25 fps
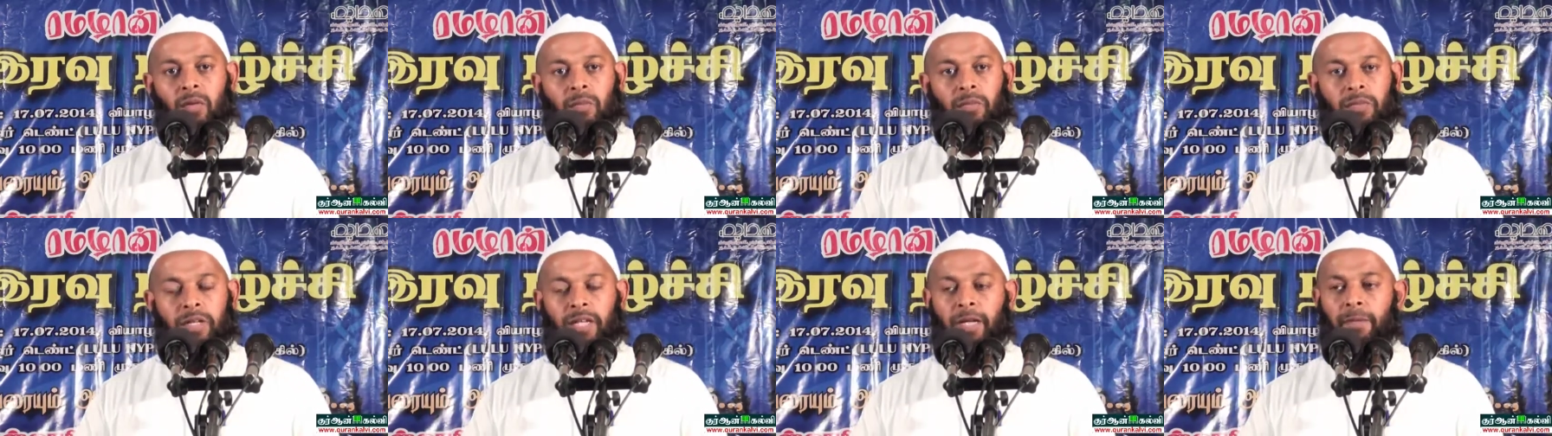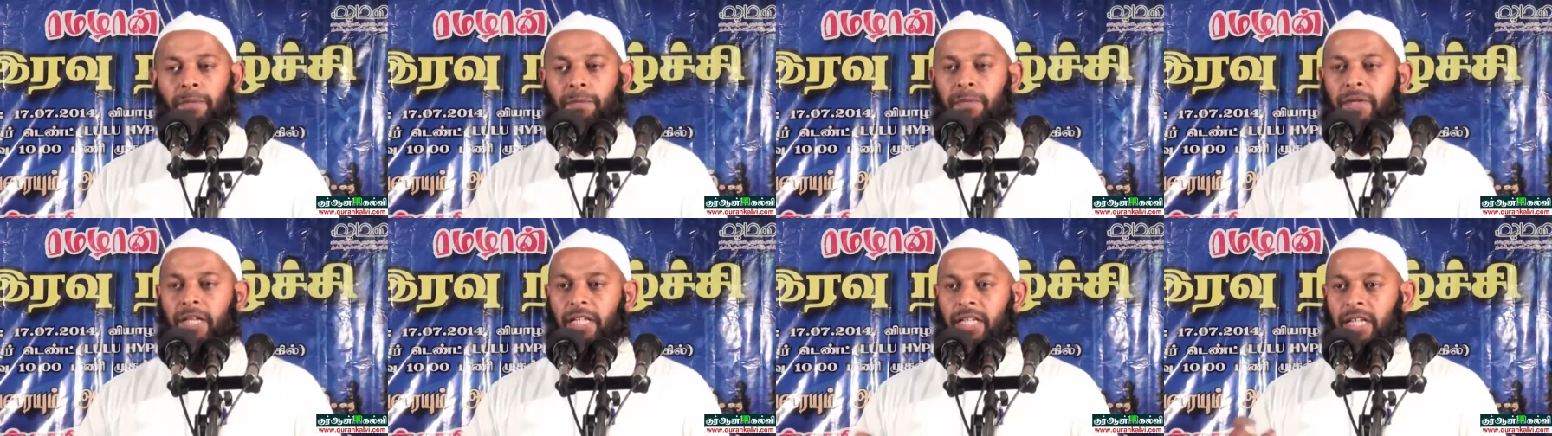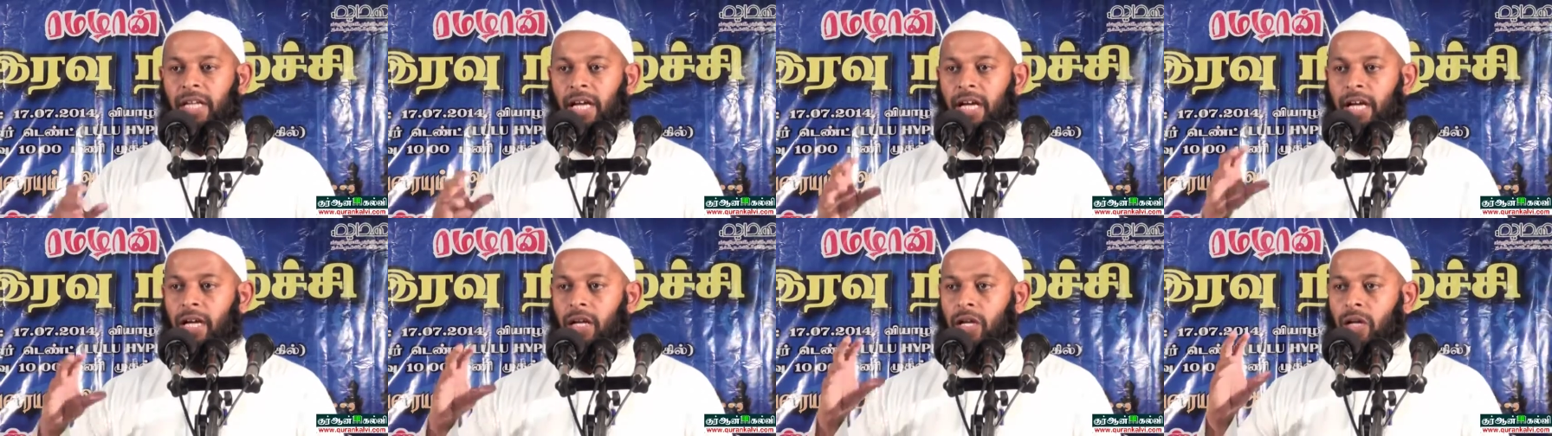மிகப்பெரிய
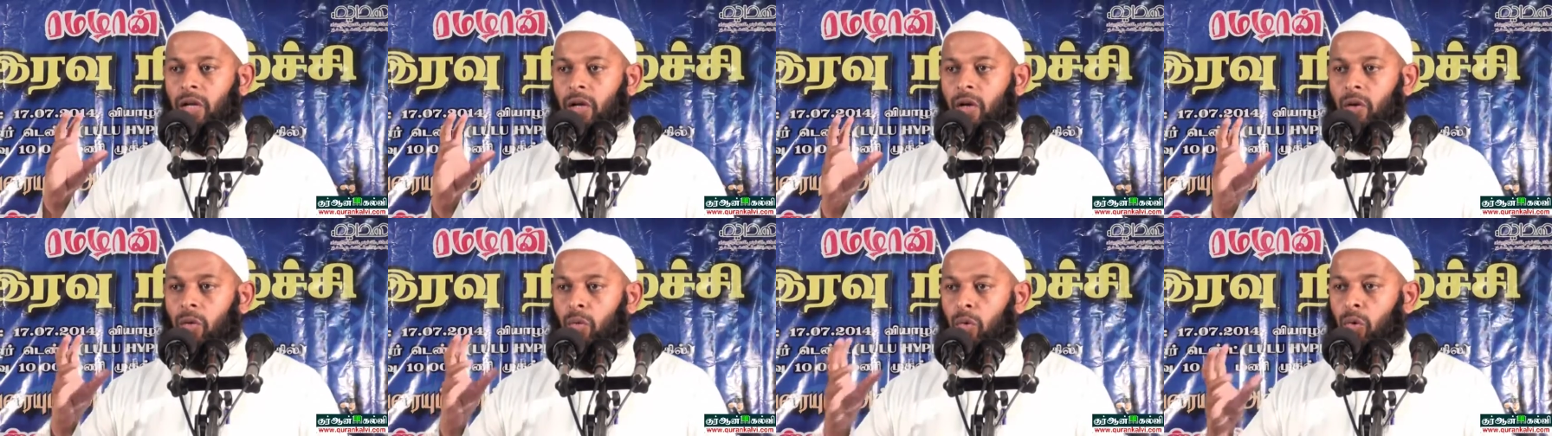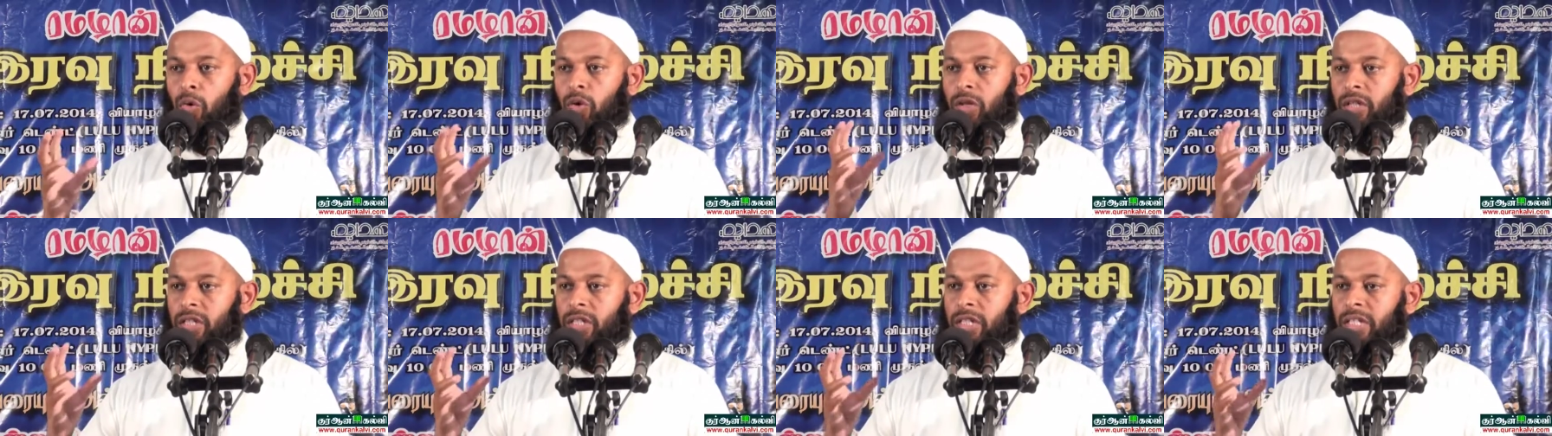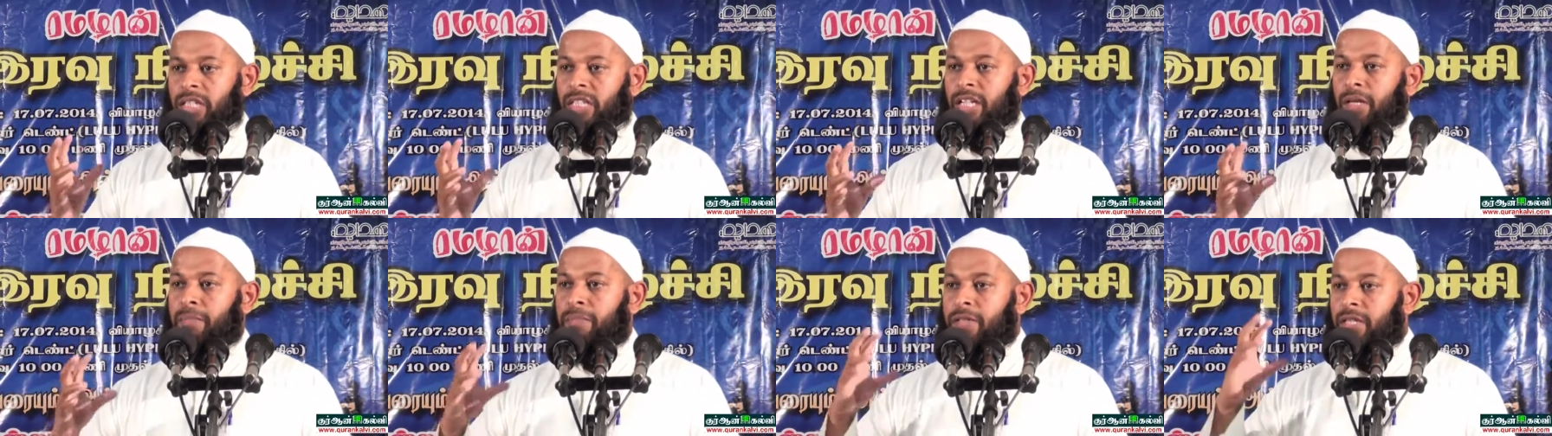ஒரு
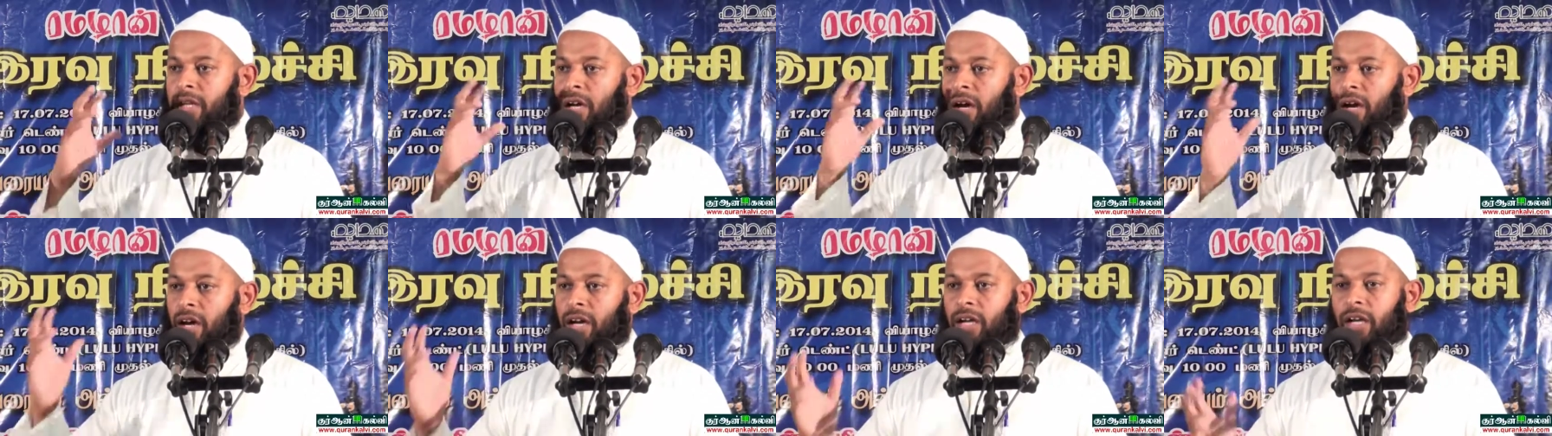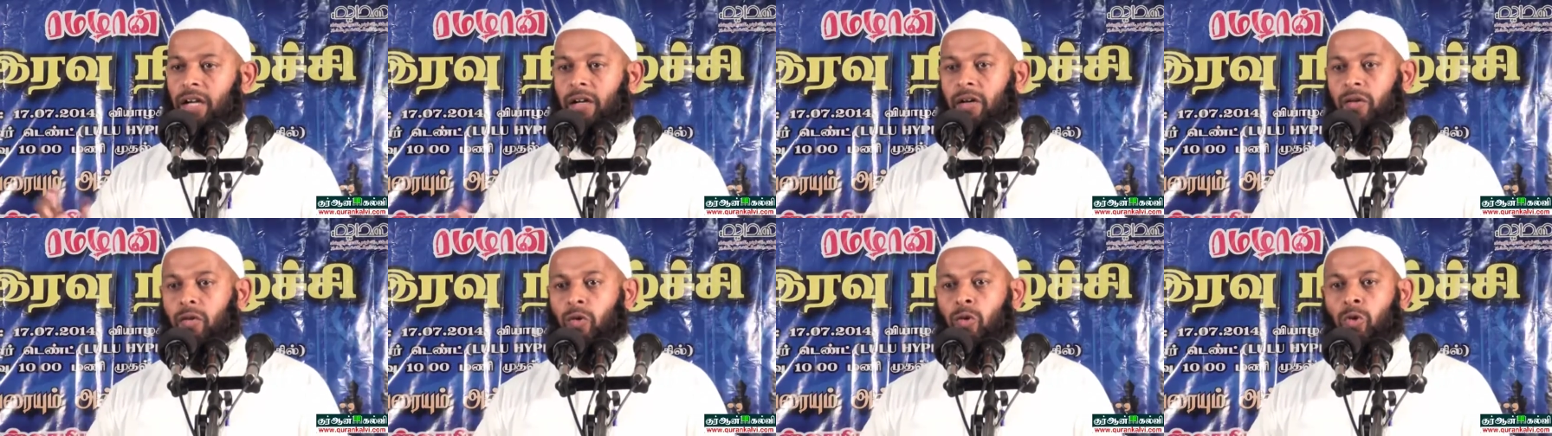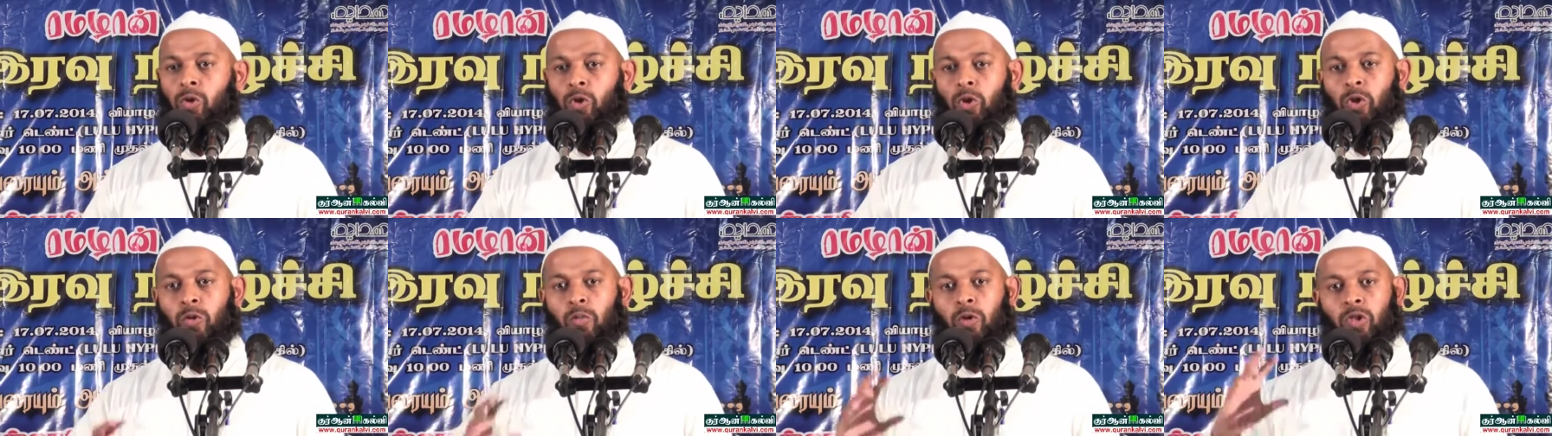நபியாக
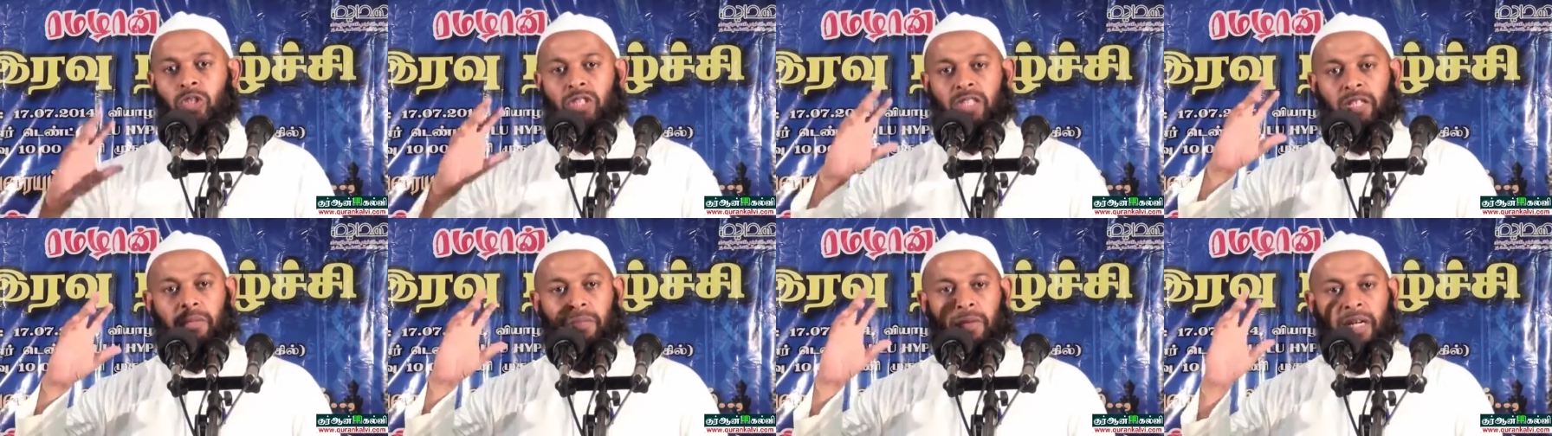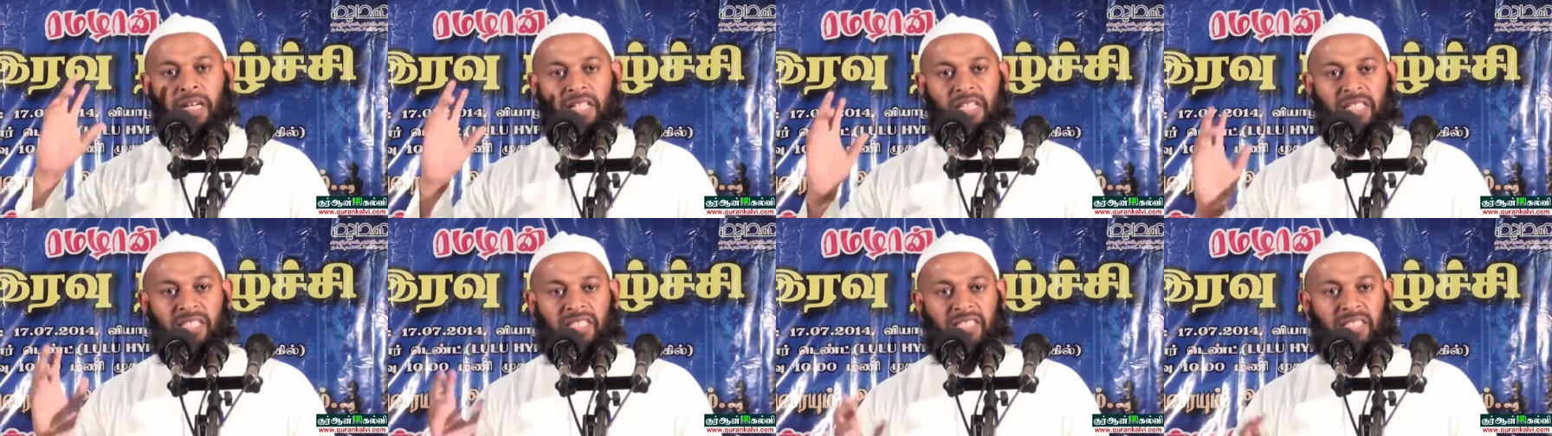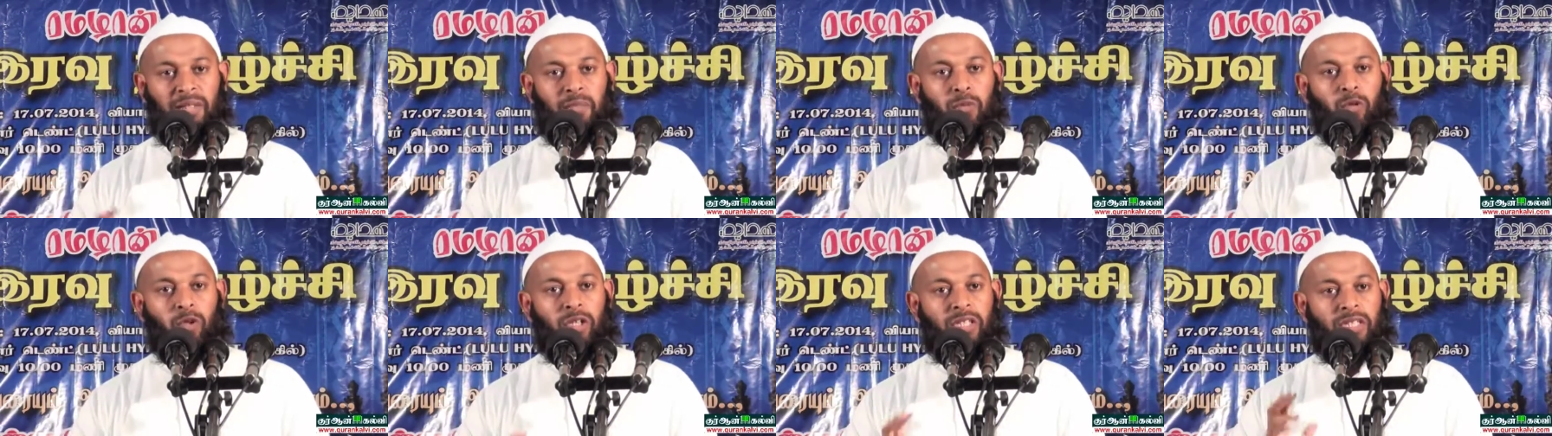ஒட்டுமொத்த மனித
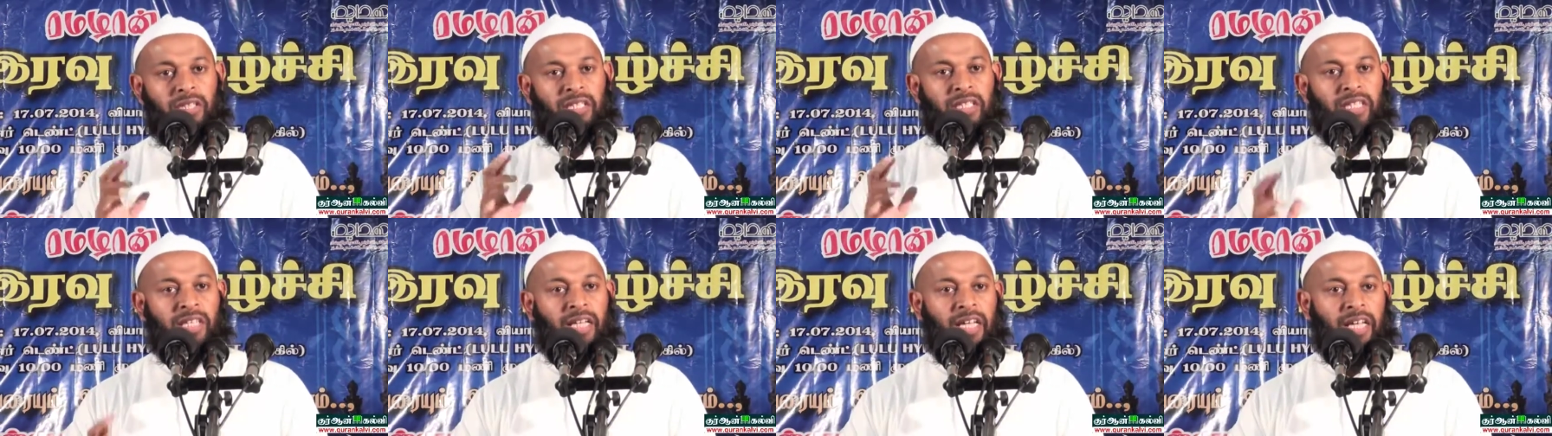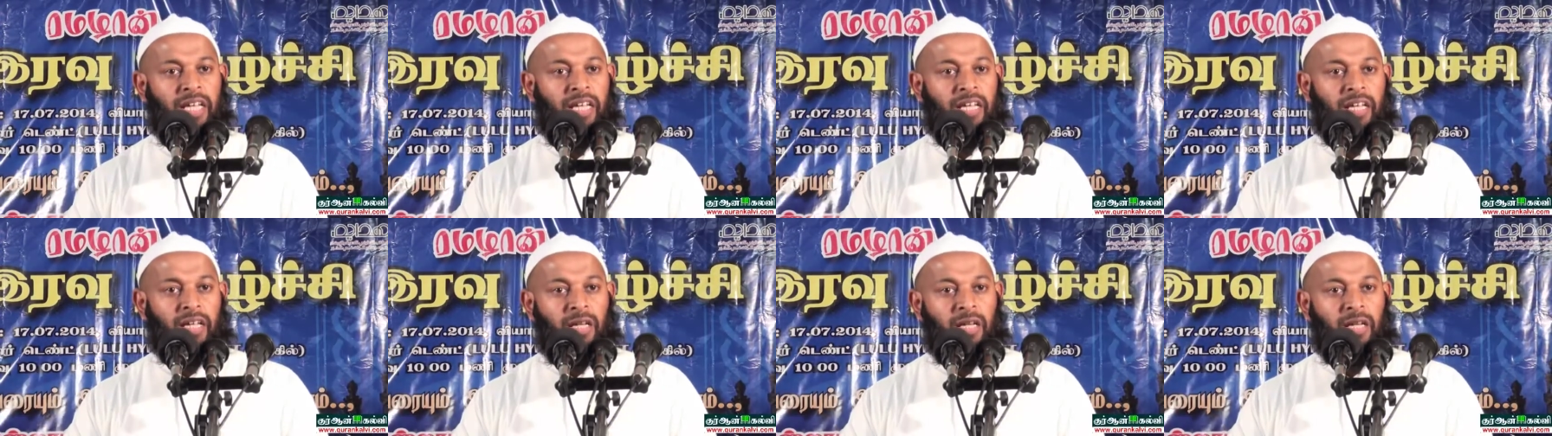சமூகத்துக்கே